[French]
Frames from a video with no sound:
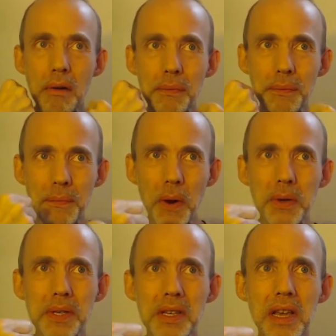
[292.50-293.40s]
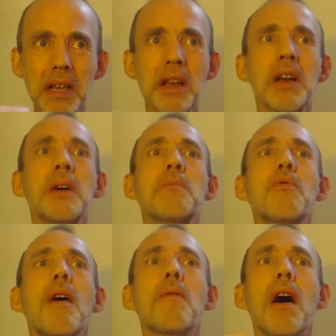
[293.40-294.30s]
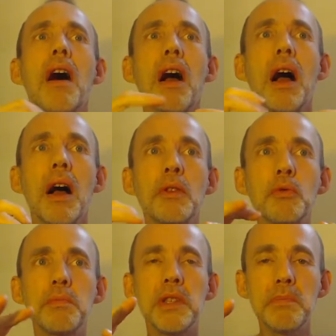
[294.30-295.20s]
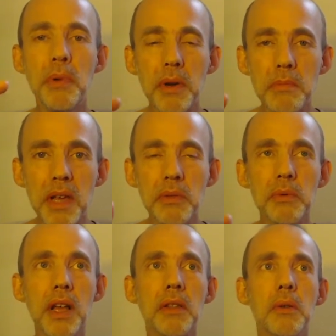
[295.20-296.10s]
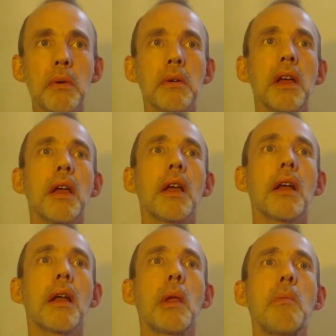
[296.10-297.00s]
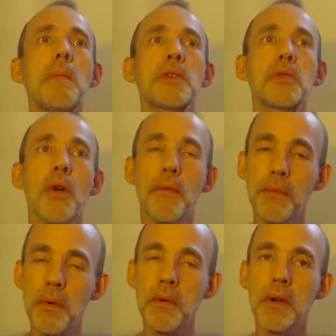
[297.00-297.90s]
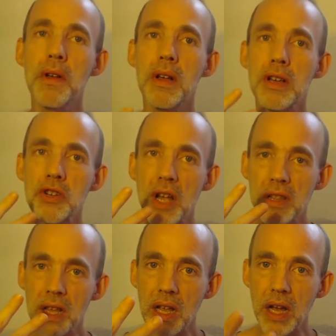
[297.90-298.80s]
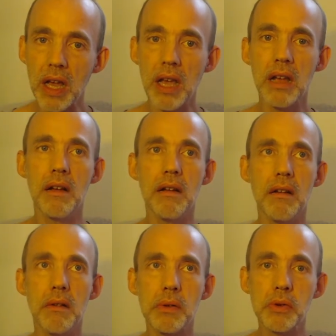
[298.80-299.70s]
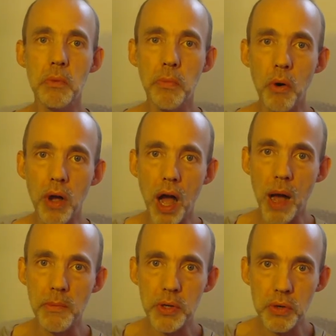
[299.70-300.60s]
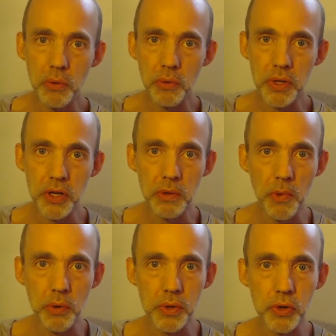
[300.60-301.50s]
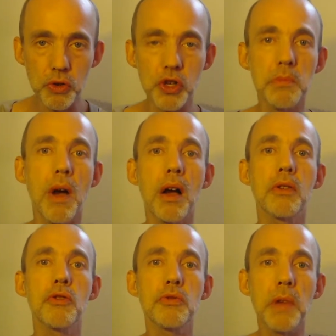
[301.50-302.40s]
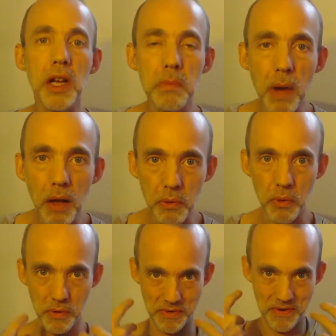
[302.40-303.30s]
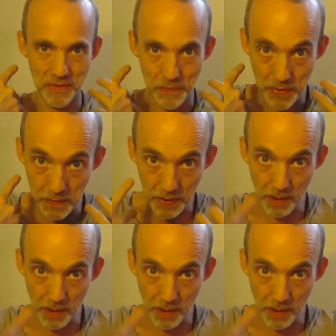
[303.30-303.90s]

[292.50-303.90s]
forcer c'est pour avoir un, tout petit peu les miettes du gâteau, et, mais parce que dans le fond, j'ai intégré euh, ce programme, ce conditionnement, ce schéma que je ne mérite pas de vivre